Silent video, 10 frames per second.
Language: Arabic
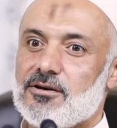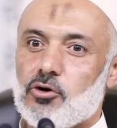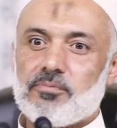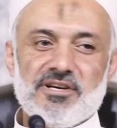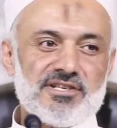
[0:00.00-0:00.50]

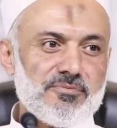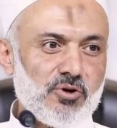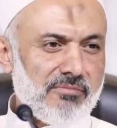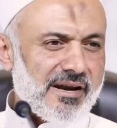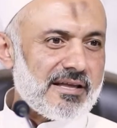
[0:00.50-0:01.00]

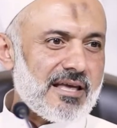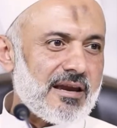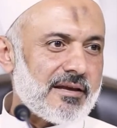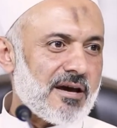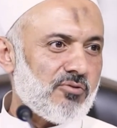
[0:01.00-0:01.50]
وبتعزمهم مرة
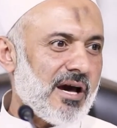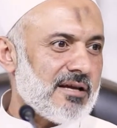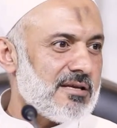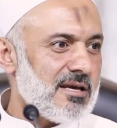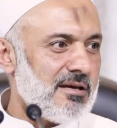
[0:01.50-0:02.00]
ثانية تعوا
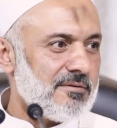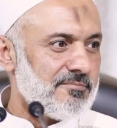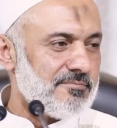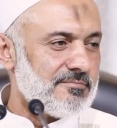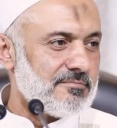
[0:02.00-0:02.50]
لعندي
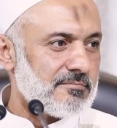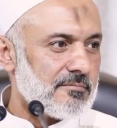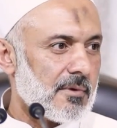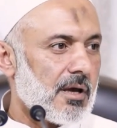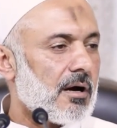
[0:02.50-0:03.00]

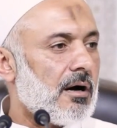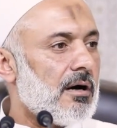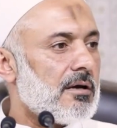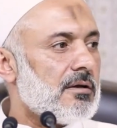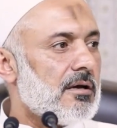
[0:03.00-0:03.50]

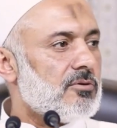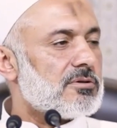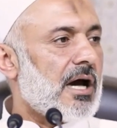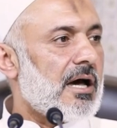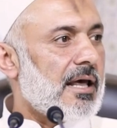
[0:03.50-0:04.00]
قال الله
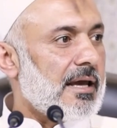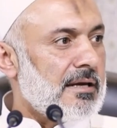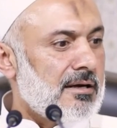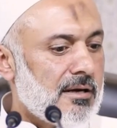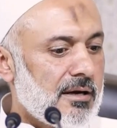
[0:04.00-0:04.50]
تعالى
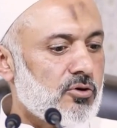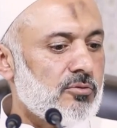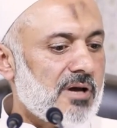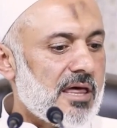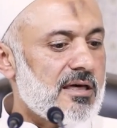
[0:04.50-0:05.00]

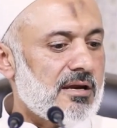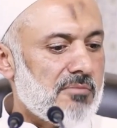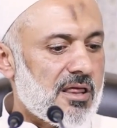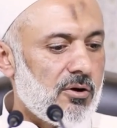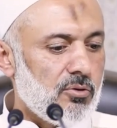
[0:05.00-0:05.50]
إنكم إذا
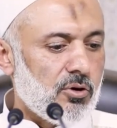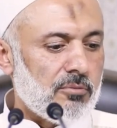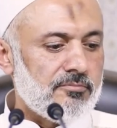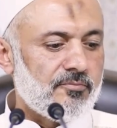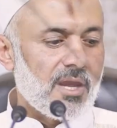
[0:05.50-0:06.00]

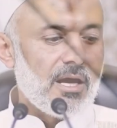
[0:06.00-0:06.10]
مثلهم